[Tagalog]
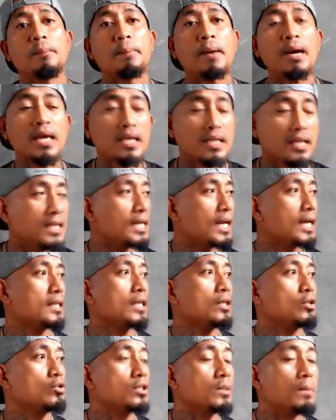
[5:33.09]
Pakita
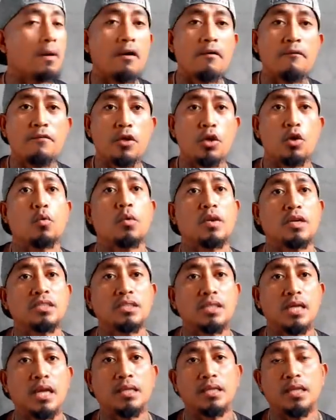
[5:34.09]
natin doon sa mga viewers
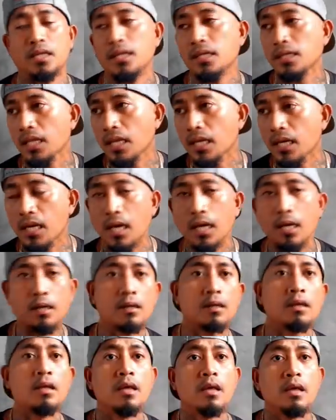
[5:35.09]
natin na talagang